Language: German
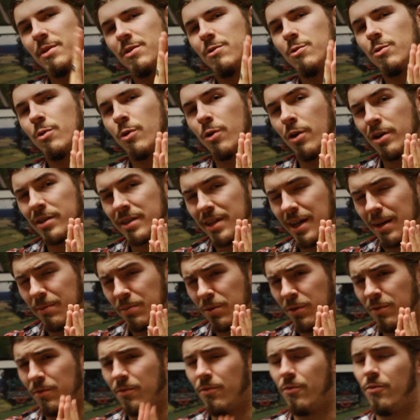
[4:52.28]
dass ihr mir zugehört
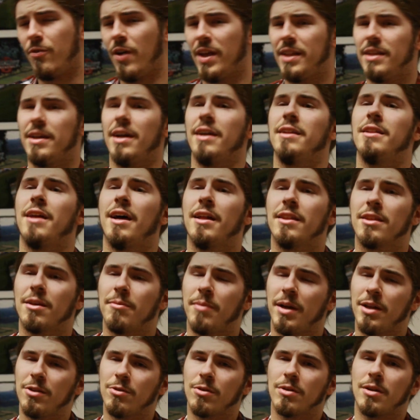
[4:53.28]
habt und wenn ihr eine
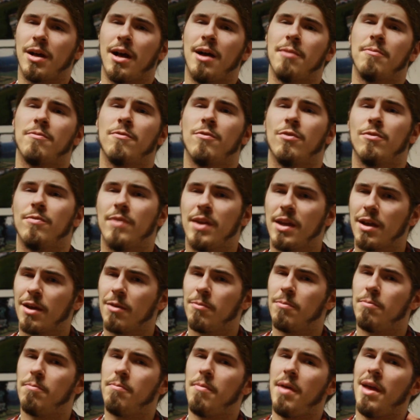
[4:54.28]
andere Meinung habt, von
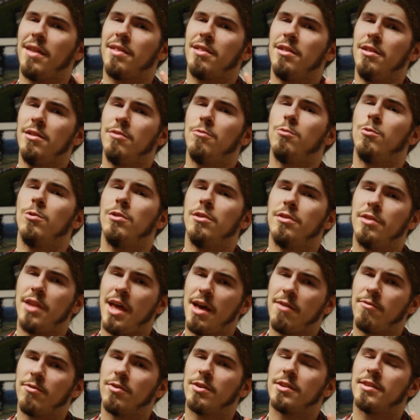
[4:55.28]
wegen Metal will
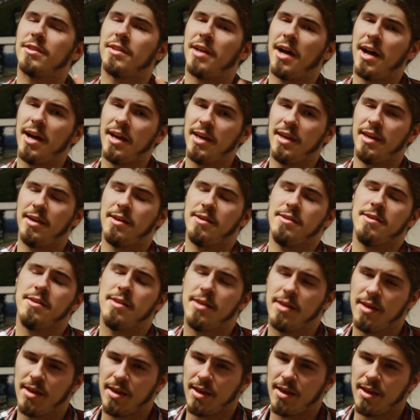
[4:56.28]
never die,